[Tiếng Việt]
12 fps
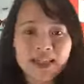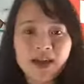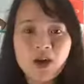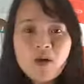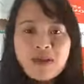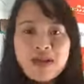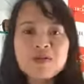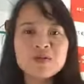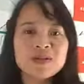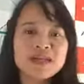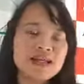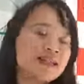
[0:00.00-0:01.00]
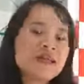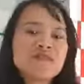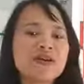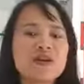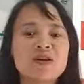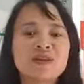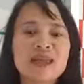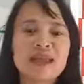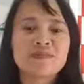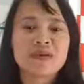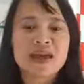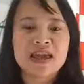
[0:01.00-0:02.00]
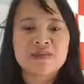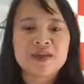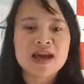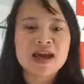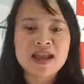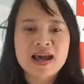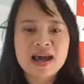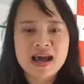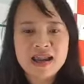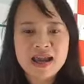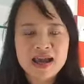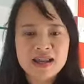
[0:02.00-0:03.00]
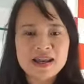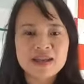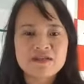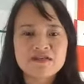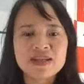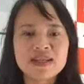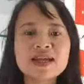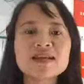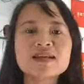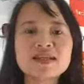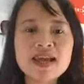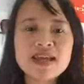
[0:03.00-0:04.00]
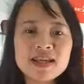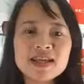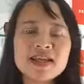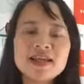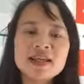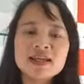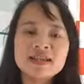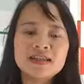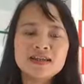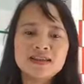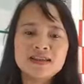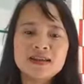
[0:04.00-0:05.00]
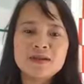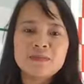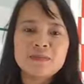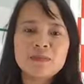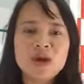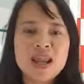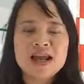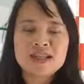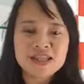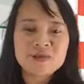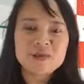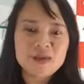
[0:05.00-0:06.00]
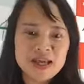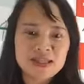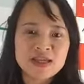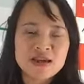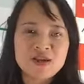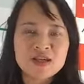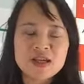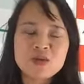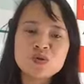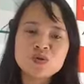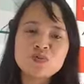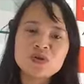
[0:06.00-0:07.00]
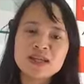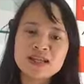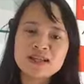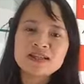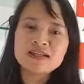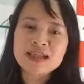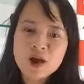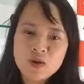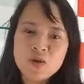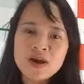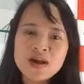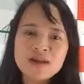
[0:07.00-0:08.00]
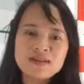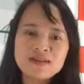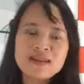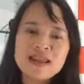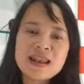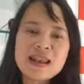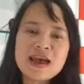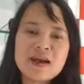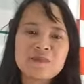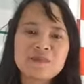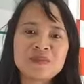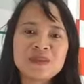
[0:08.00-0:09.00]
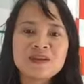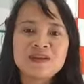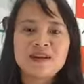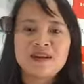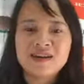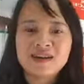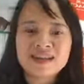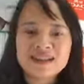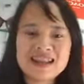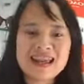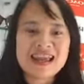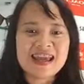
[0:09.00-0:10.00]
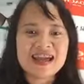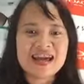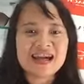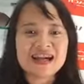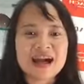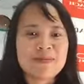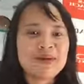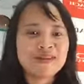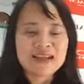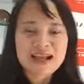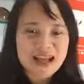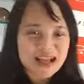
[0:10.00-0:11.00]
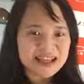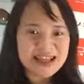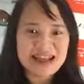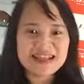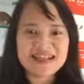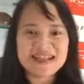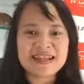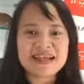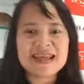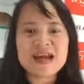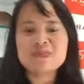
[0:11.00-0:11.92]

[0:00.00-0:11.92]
hôm nay cũng như là trên cái phần content mà em đã đã đã để ở phần text ở trên ấy, thì buổi livestream hôm nay sẽ có những cái nội dung chính như sau. Thứ nhất là để cảm ơn tất cả những anh chị đã tham